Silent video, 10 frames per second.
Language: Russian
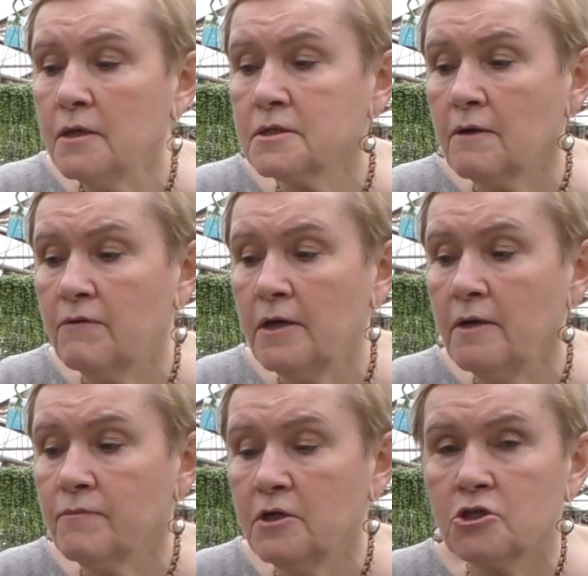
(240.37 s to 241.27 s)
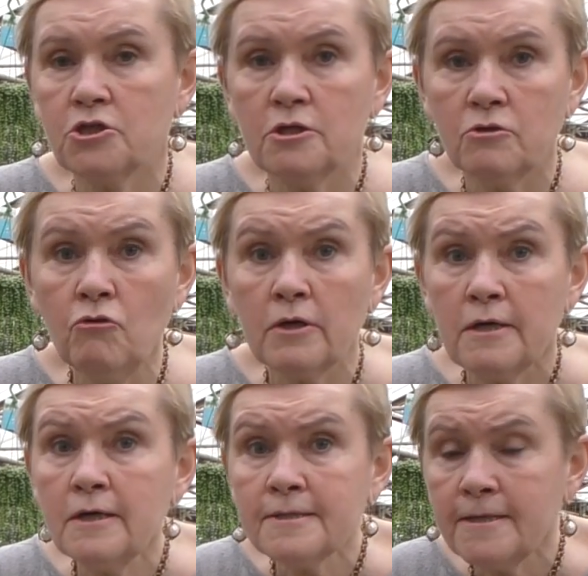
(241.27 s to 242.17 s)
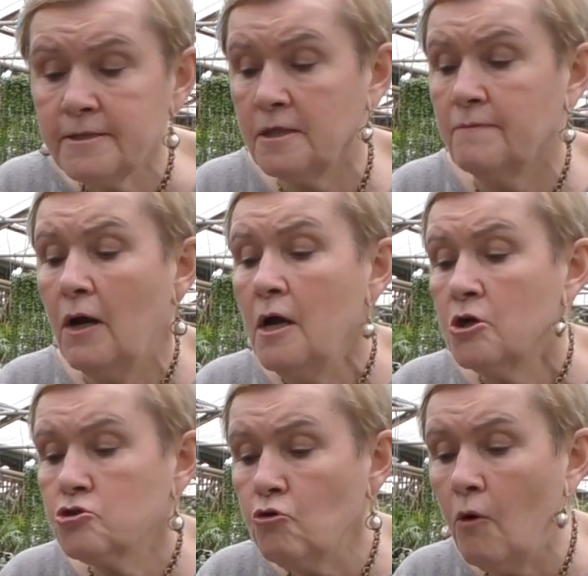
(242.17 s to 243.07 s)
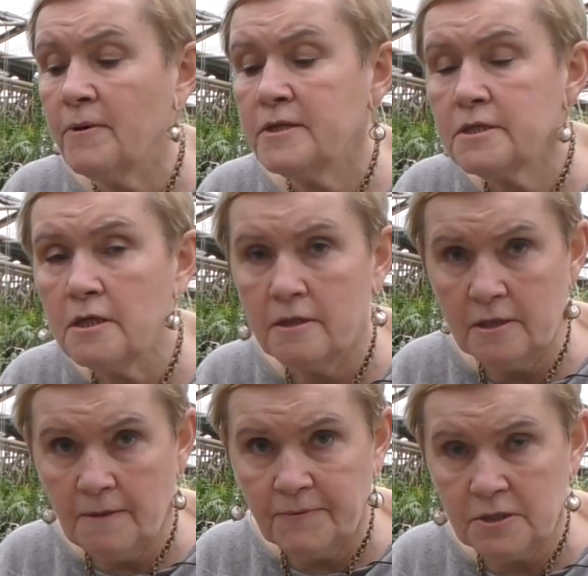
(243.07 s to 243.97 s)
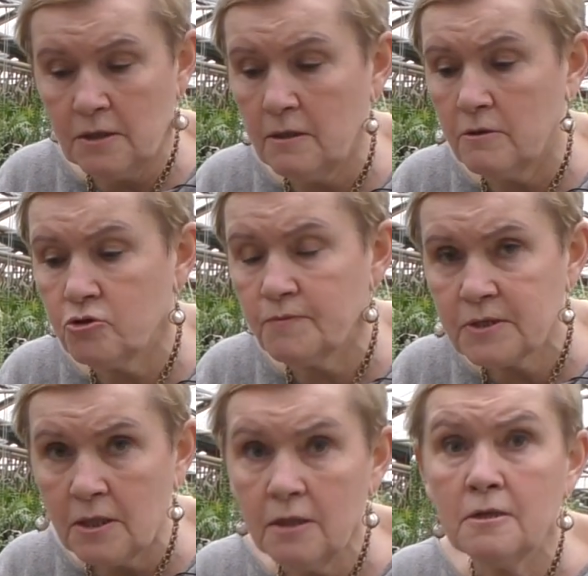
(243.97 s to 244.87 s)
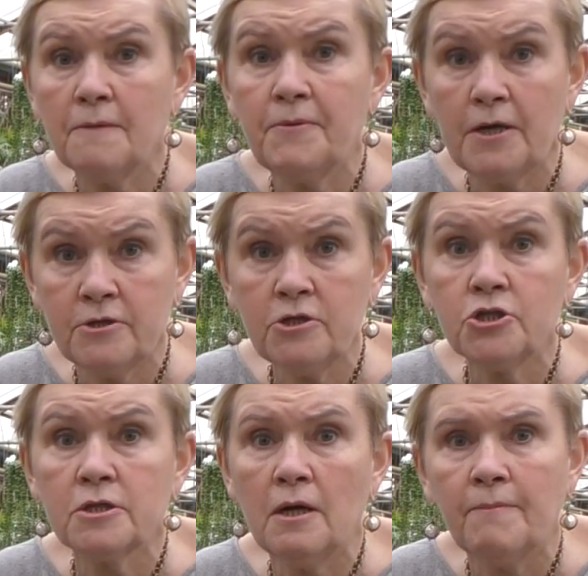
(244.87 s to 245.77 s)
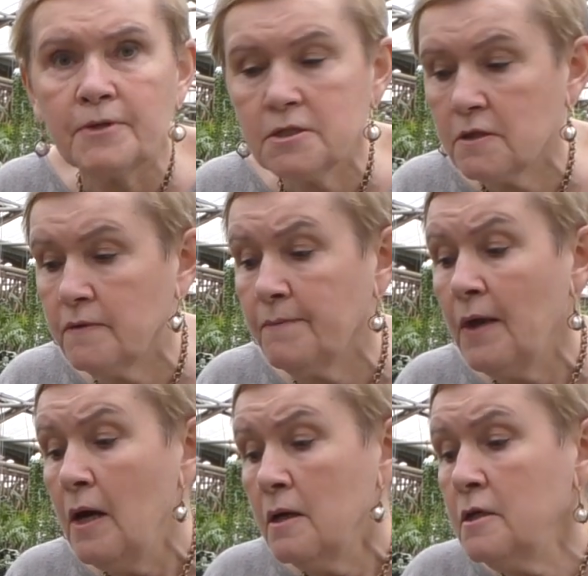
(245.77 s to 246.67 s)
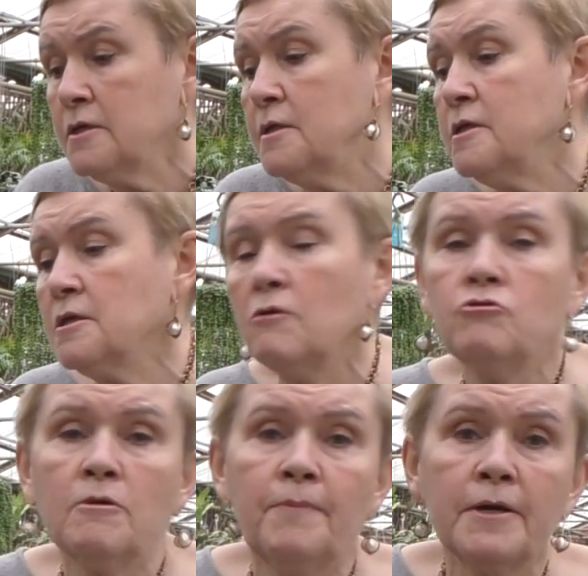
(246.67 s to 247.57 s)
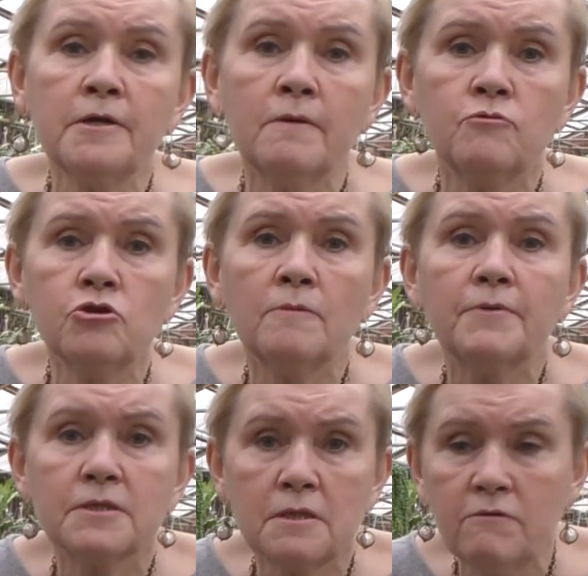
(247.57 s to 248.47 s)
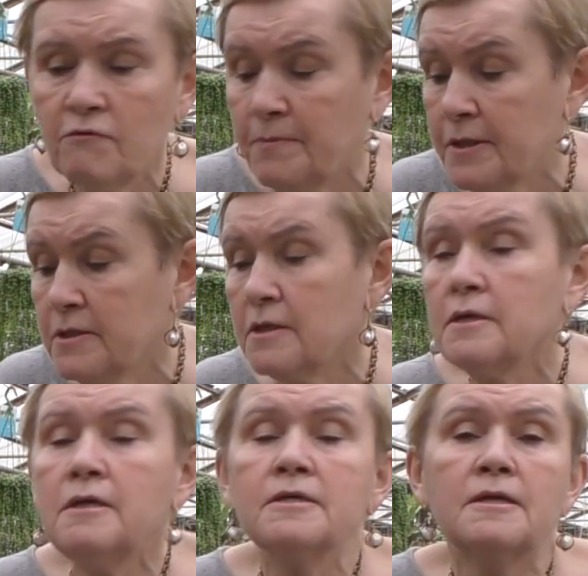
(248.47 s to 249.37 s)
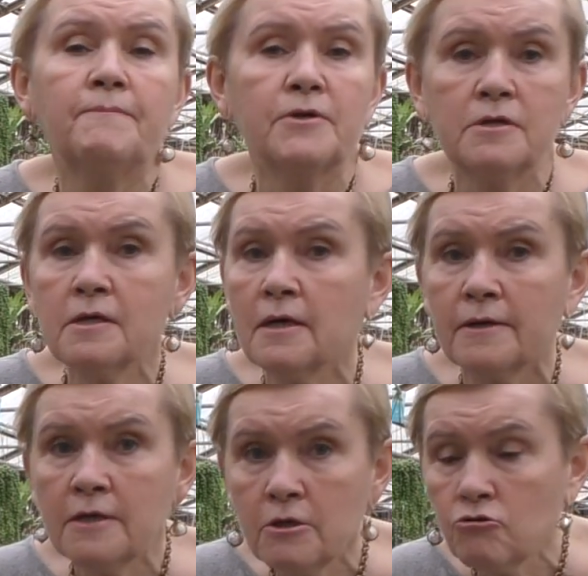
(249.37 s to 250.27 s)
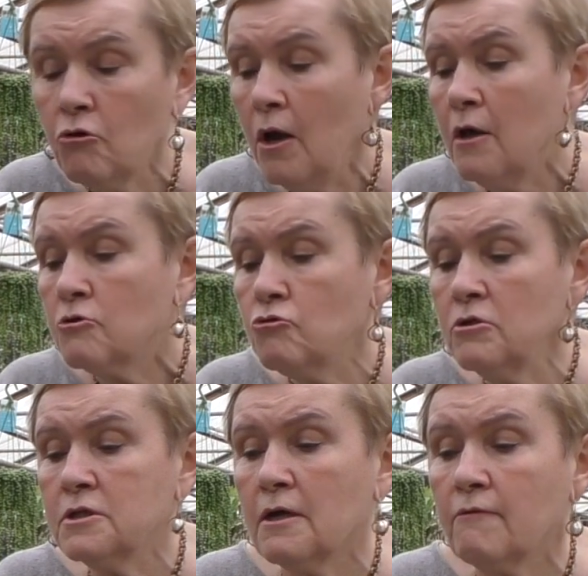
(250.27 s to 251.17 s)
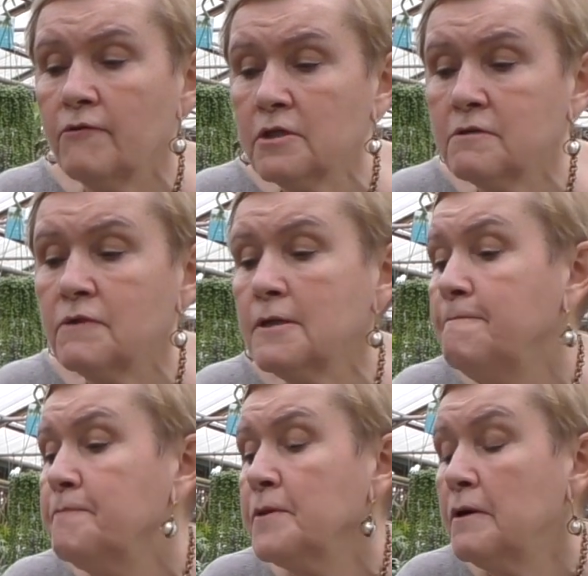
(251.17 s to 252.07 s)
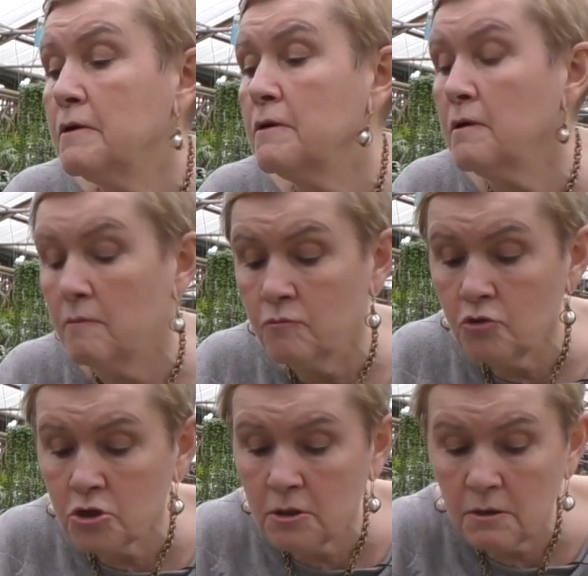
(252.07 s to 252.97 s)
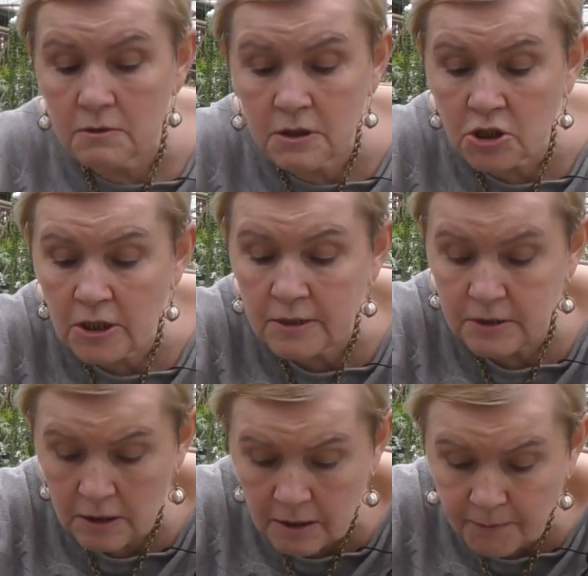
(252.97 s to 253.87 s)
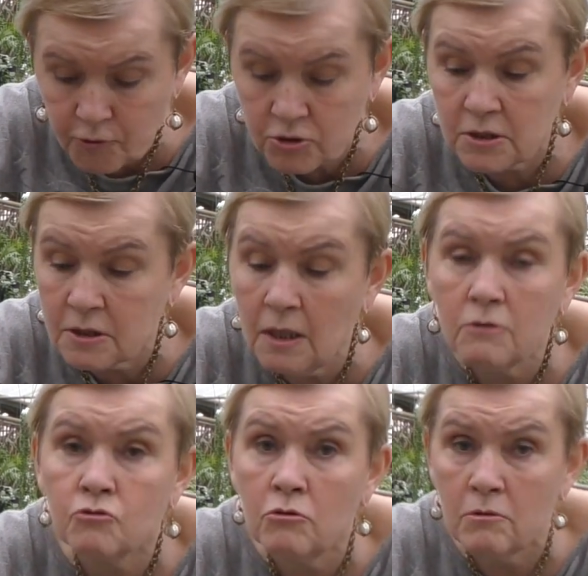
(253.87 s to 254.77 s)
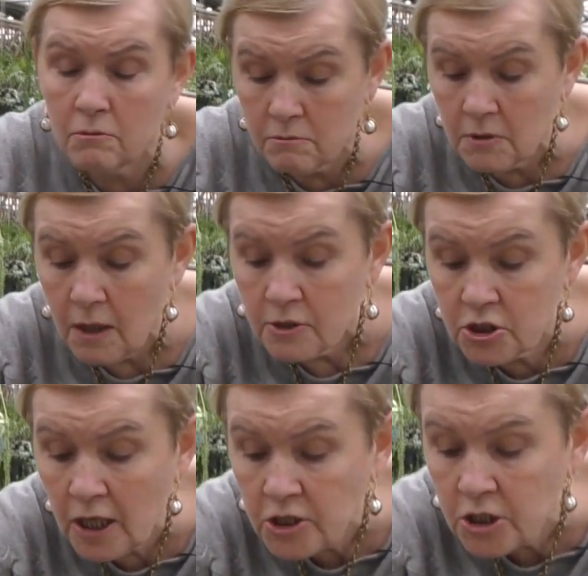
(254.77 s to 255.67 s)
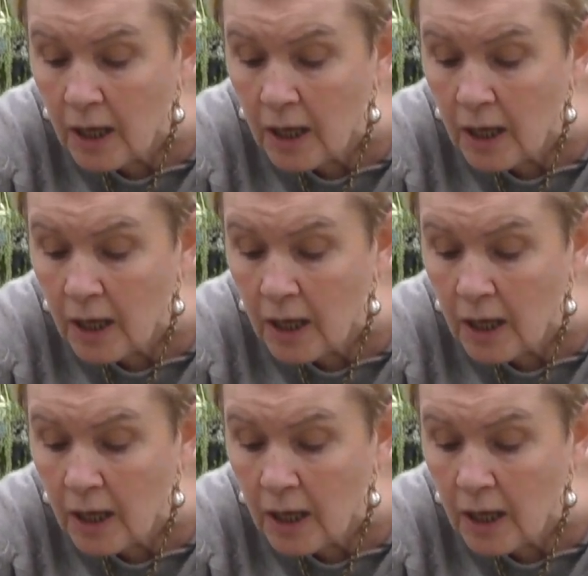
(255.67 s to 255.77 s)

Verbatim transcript: оставляем наш черенок и следим, чтобы сильно не просыхал субстрат и периодически опрыскиваем. Если есть какой-то парник, можно поставить в парник. Если парника нету, то, соответственно, э, можно держать и просто так, но чаще